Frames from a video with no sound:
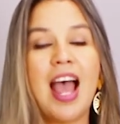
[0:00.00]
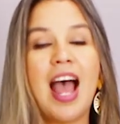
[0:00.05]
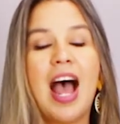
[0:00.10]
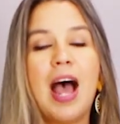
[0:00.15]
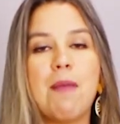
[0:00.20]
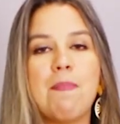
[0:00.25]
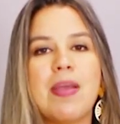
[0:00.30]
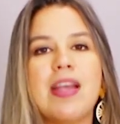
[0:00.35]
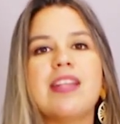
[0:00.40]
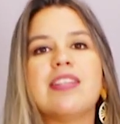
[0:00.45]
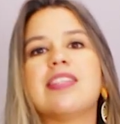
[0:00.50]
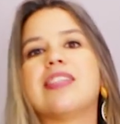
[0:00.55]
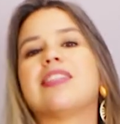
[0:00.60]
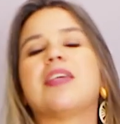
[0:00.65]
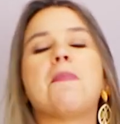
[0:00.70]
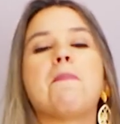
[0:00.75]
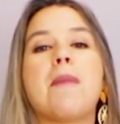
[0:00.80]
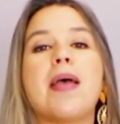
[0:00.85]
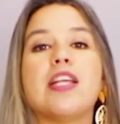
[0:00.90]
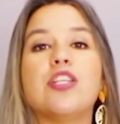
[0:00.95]
A
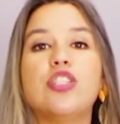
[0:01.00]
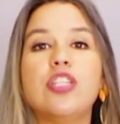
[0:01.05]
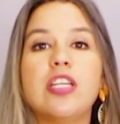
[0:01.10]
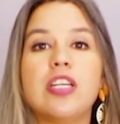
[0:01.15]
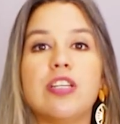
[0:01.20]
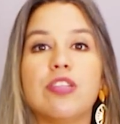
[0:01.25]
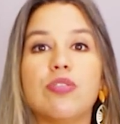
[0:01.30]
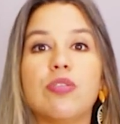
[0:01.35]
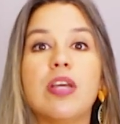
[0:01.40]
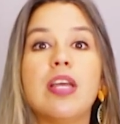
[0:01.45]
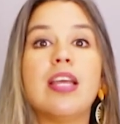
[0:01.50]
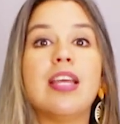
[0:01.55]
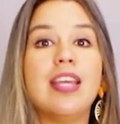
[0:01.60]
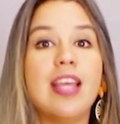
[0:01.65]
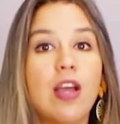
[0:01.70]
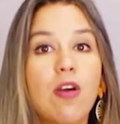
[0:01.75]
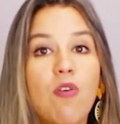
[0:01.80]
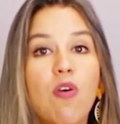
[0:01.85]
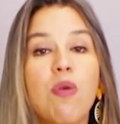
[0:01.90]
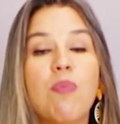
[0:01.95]
BNCC pede isso, e
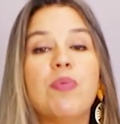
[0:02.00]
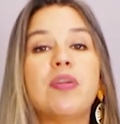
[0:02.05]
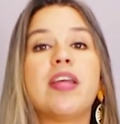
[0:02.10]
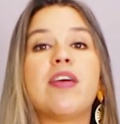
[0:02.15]
eu como